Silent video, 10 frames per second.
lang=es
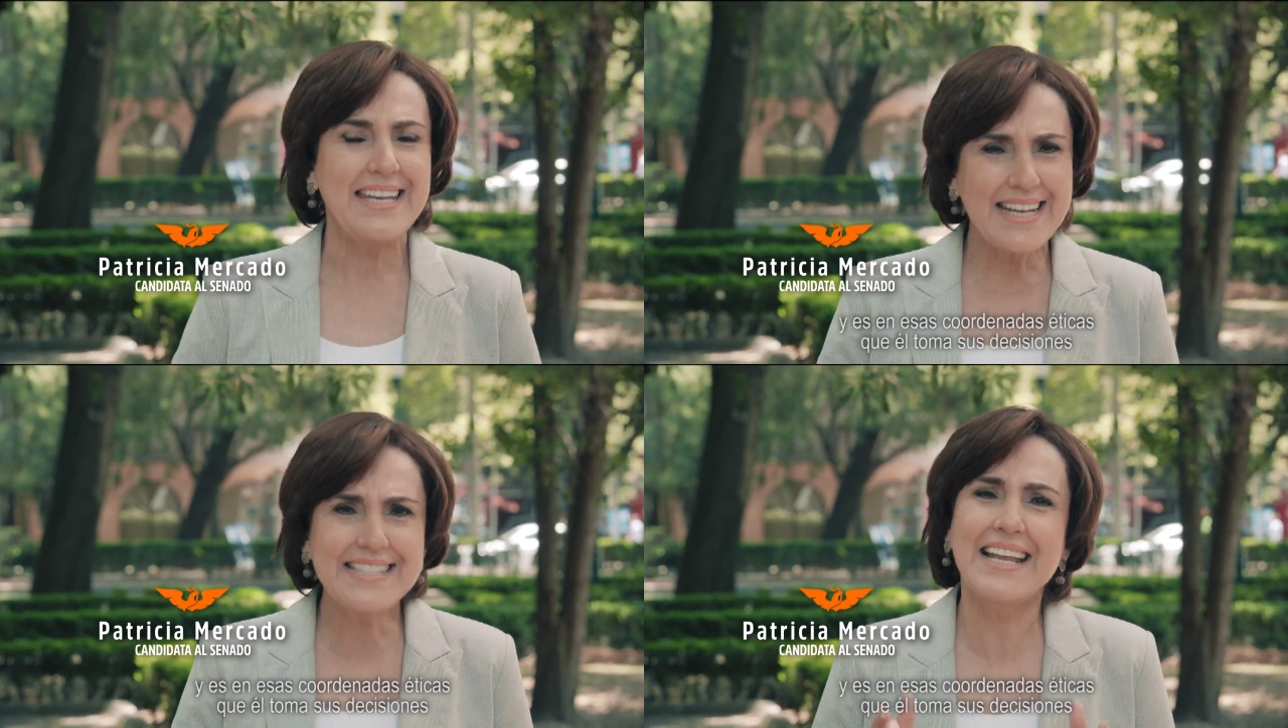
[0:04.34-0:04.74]

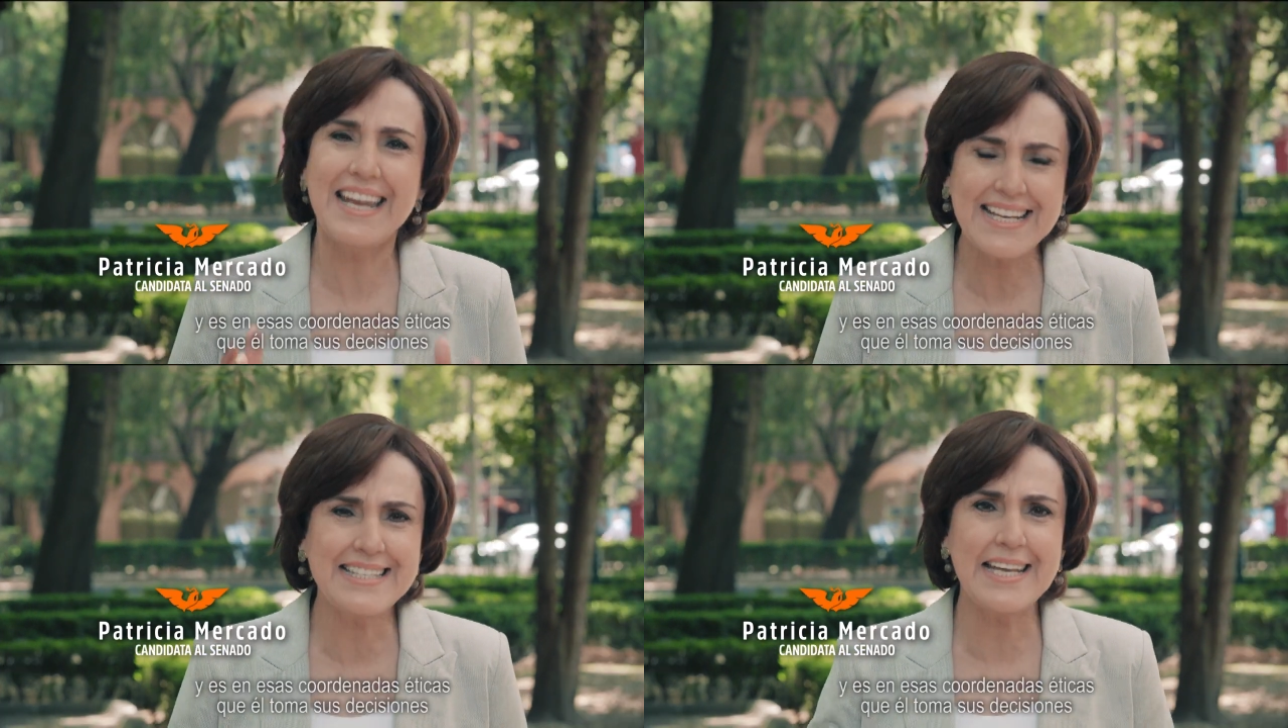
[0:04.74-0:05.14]
y es
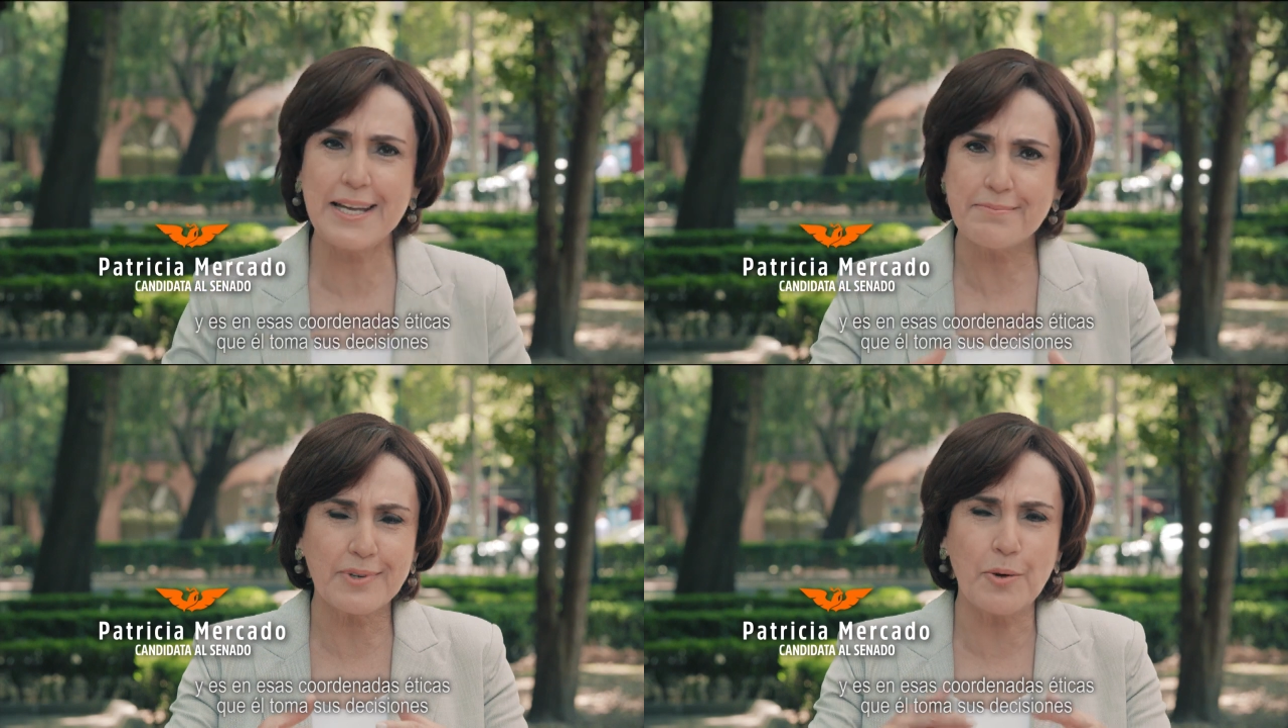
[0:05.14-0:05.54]
en
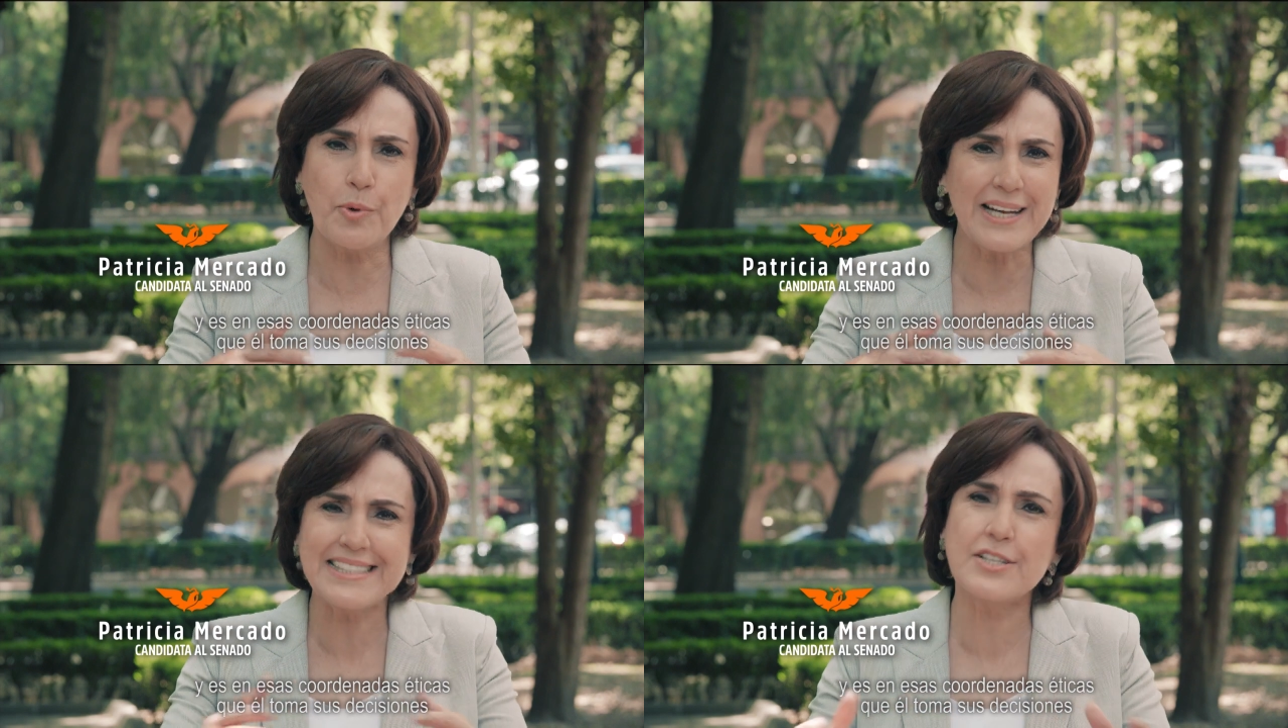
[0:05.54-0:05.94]
ese
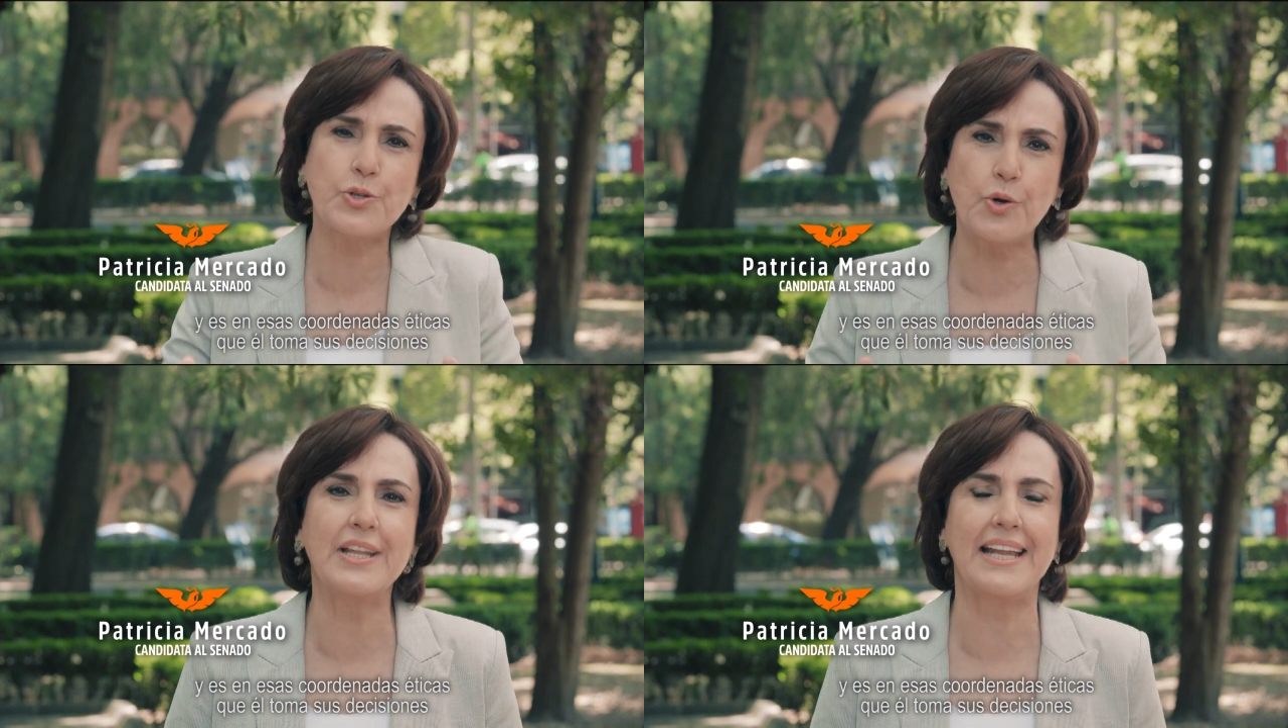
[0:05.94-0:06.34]
como en esas
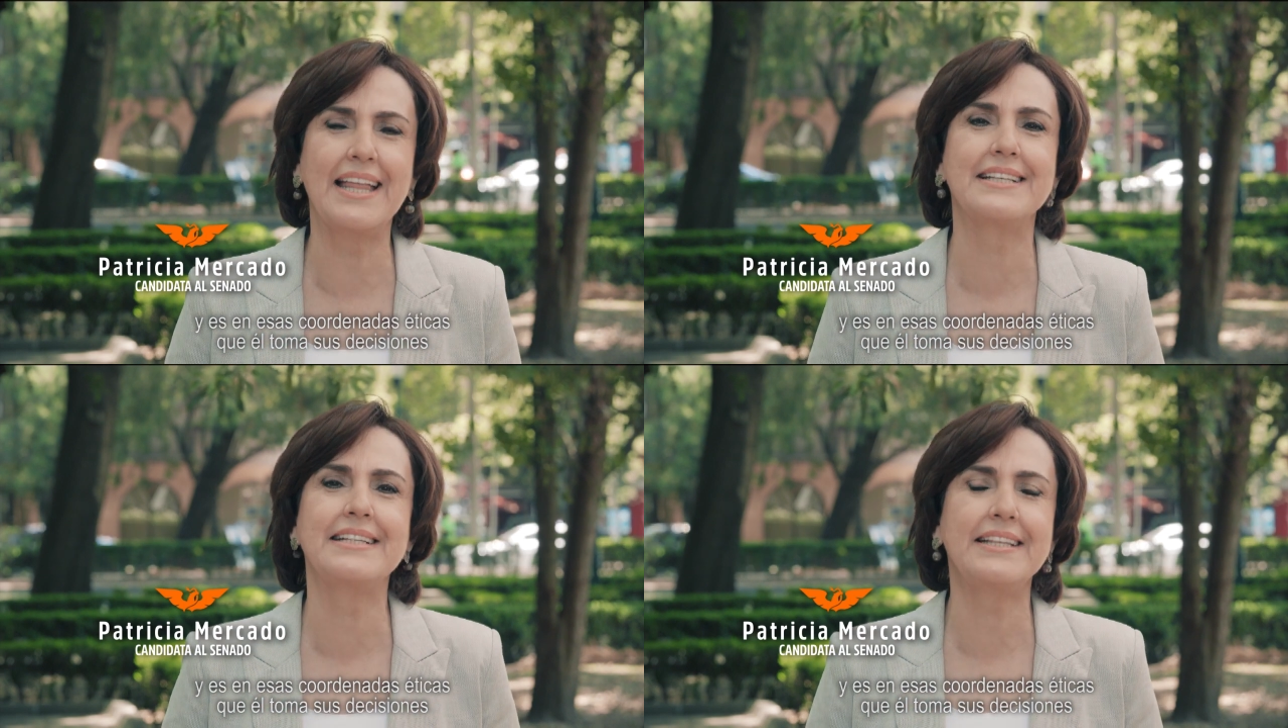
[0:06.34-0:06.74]

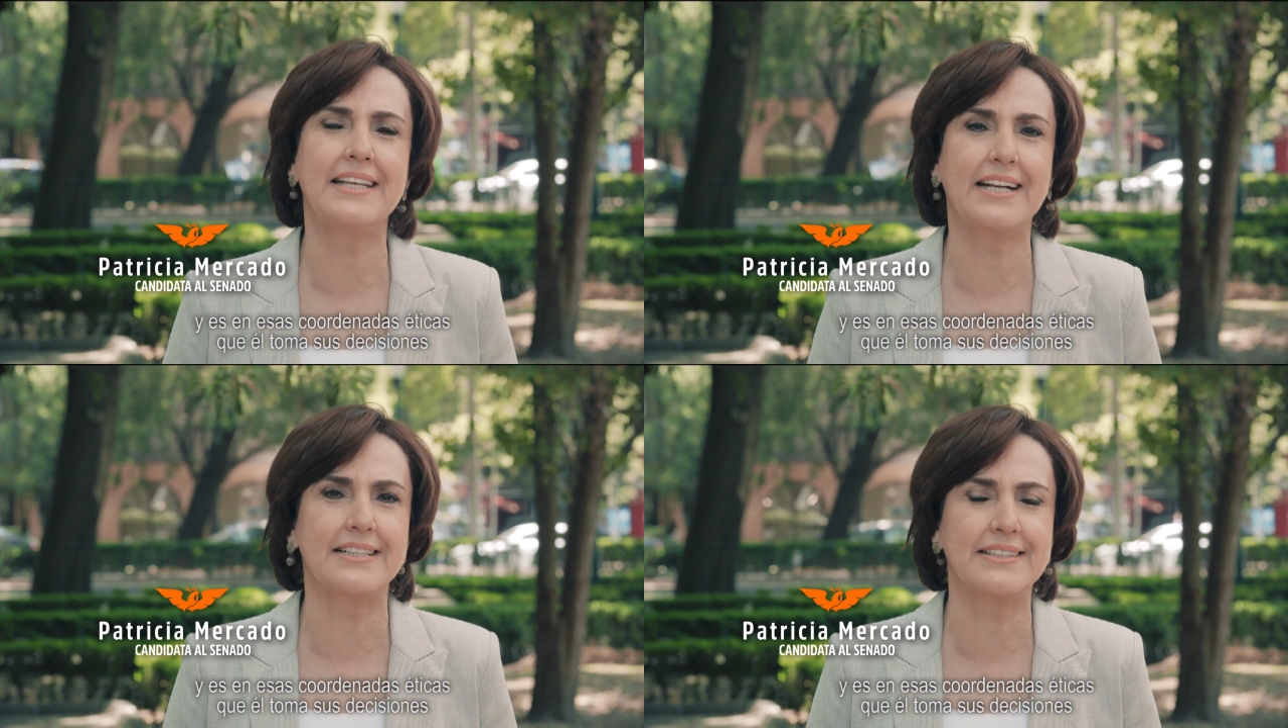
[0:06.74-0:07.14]
coordenadas
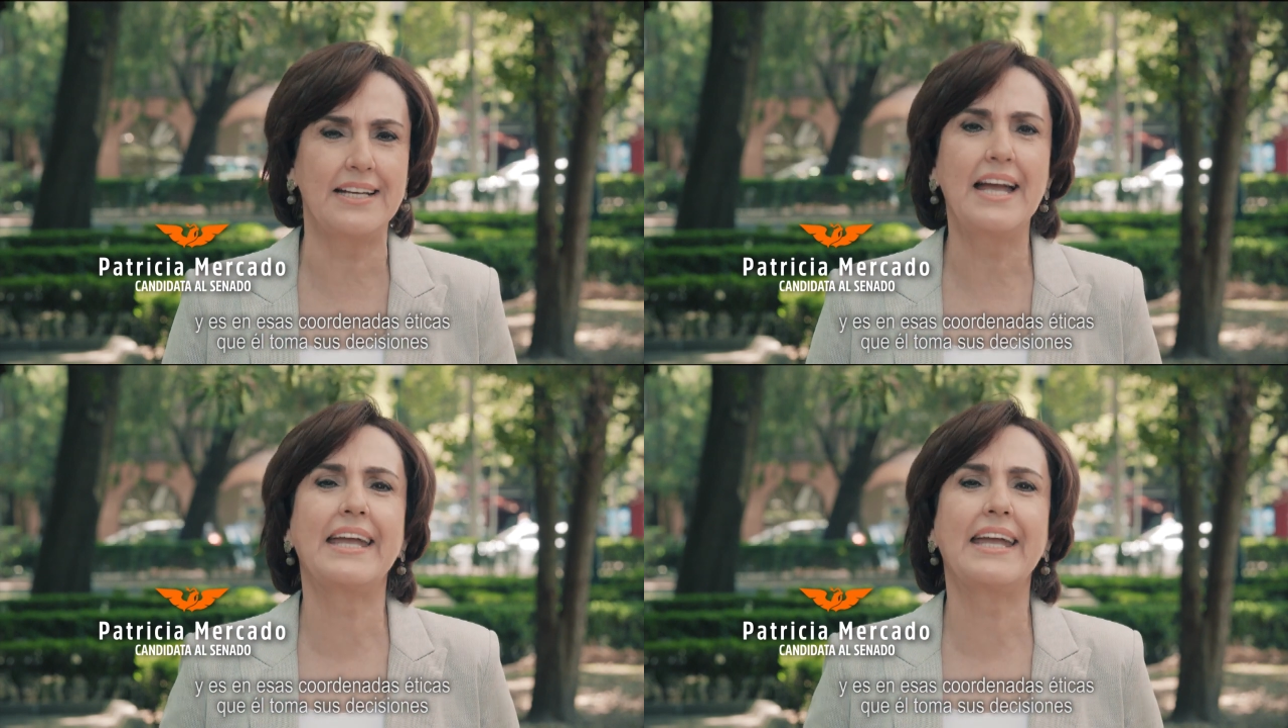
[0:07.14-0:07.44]
éticas